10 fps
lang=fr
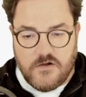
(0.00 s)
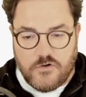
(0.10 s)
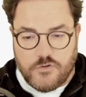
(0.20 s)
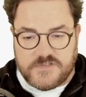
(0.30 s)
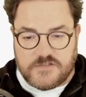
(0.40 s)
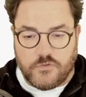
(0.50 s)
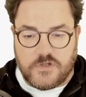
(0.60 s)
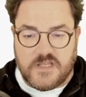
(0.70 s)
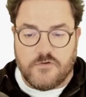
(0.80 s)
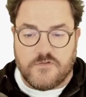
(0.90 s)
euh, le petit
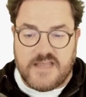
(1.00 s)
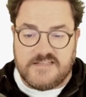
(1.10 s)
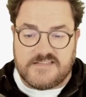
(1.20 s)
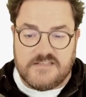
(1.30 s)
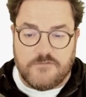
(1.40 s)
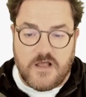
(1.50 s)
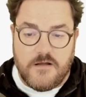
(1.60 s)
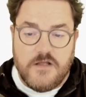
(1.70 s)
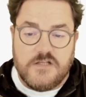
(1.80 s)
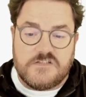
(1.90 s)
truc. Et on a ici,
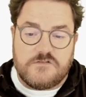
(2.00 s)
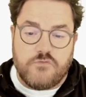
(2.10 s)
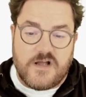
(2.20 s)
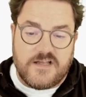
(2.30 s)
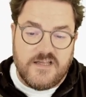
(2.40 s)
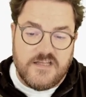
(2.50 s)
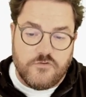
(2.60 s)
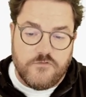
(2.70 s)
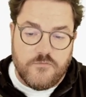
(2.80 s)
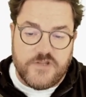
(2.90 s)
voilà, soit créer un nouveau